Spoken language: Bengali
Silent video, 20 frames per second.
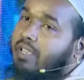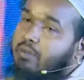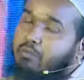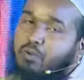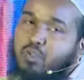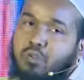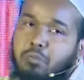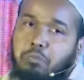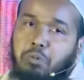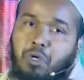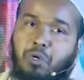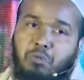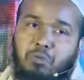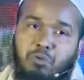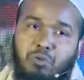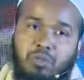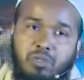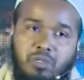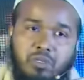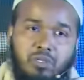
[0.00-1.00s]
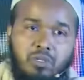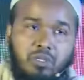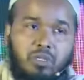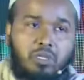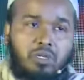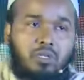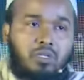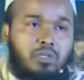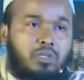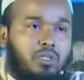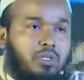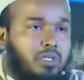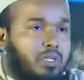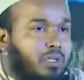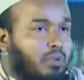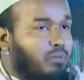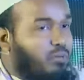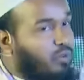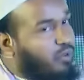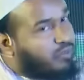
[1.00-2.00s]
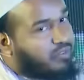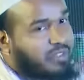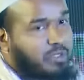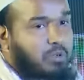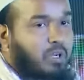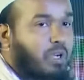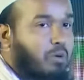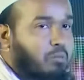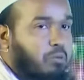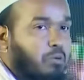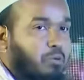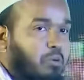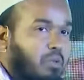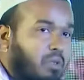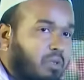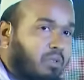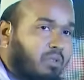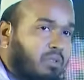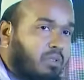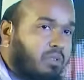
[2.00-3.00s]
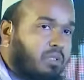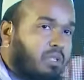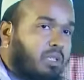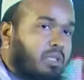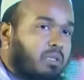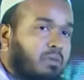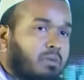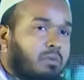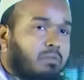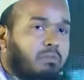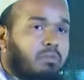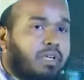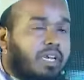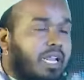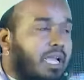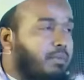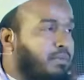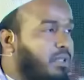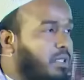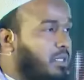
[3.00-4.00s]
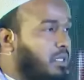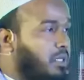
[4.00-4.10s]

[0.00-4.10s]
এক বছর পরব মুফতিও হব মানে আমি